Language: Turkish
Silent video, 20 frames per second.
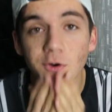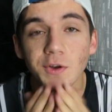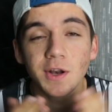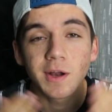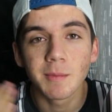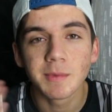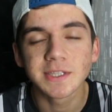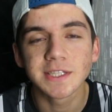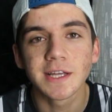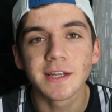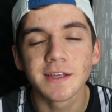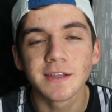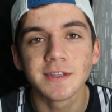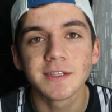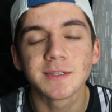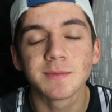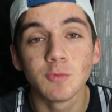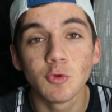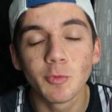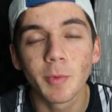Ramazan
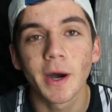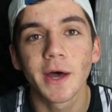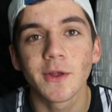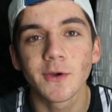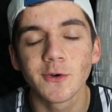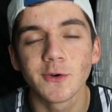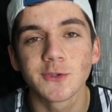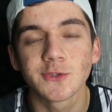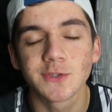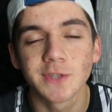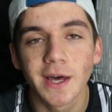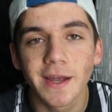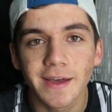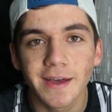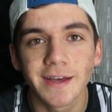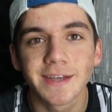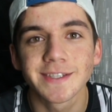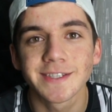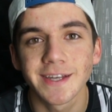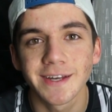ayınız mübarek olsun
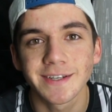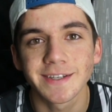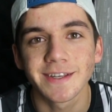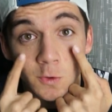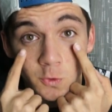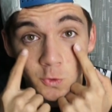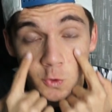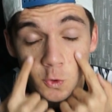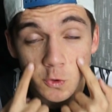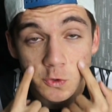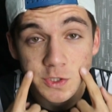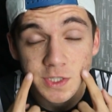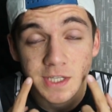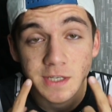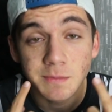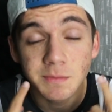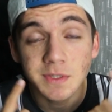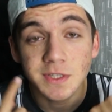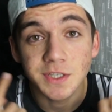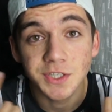arkadaşlar.
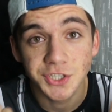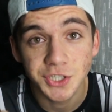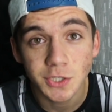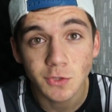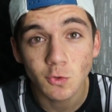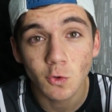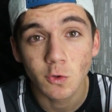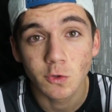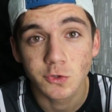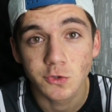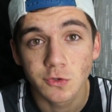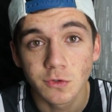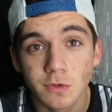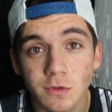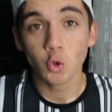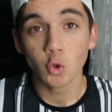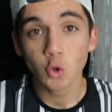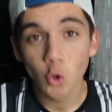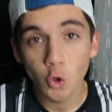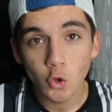Gözlerimiz ışık dolsun olsun.
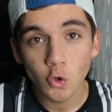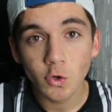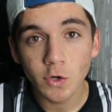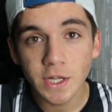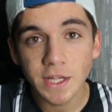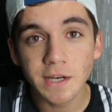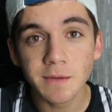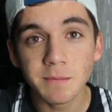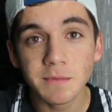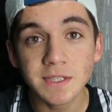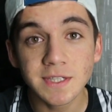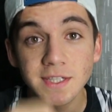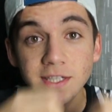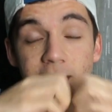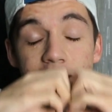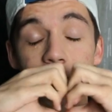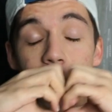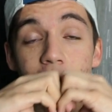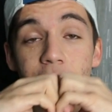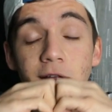Gönüllerimiz
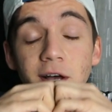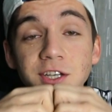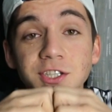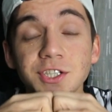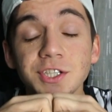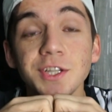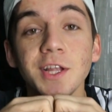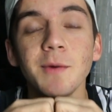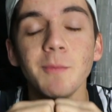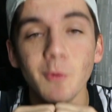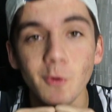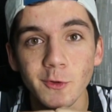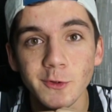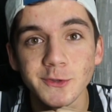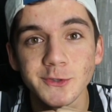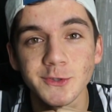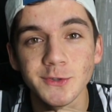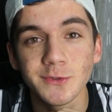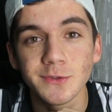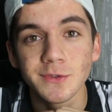iman aşkına
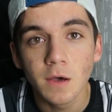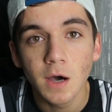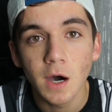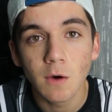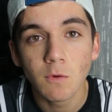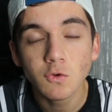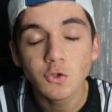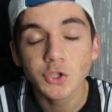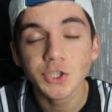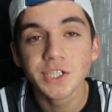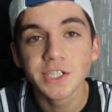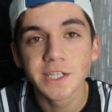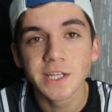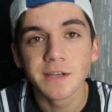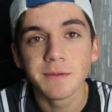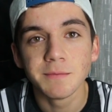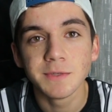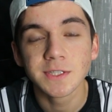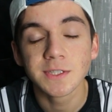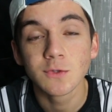boğulsun. Avuç
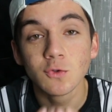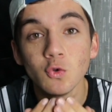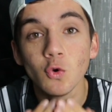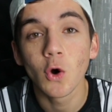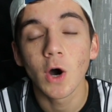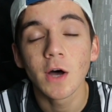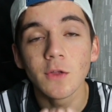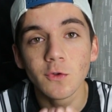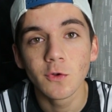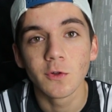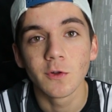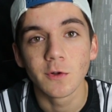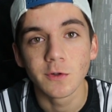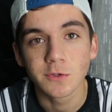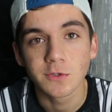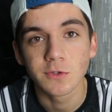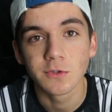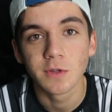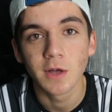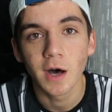içlerimiz dua dolu
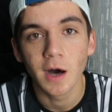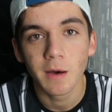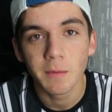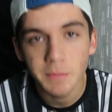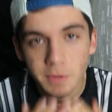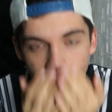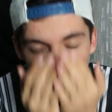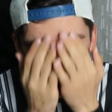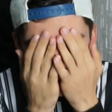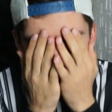olsun. Amin.